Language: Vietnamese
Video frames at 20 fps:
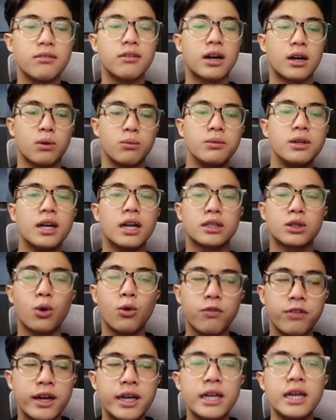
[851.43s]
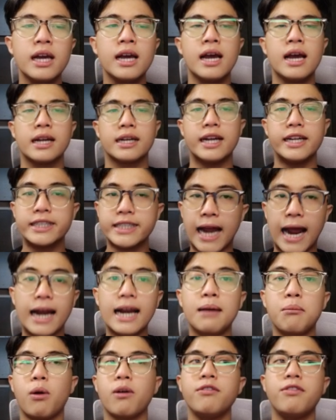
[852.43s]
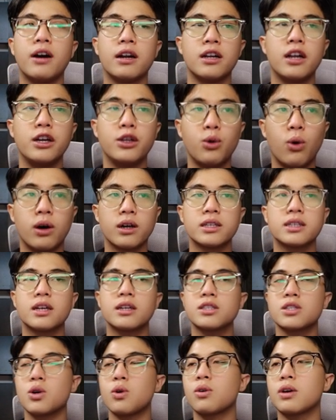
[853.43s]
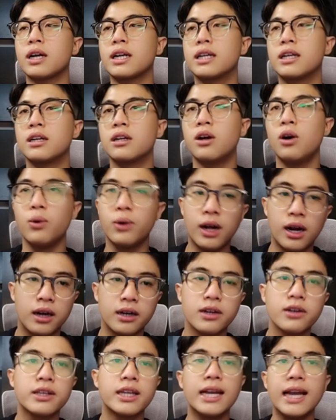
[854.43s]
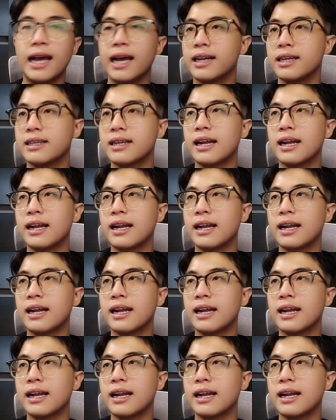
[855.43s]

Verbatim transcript: và cũng như là thu phí để trả lại một cái phần lợi nhuận cho token holder đó chính là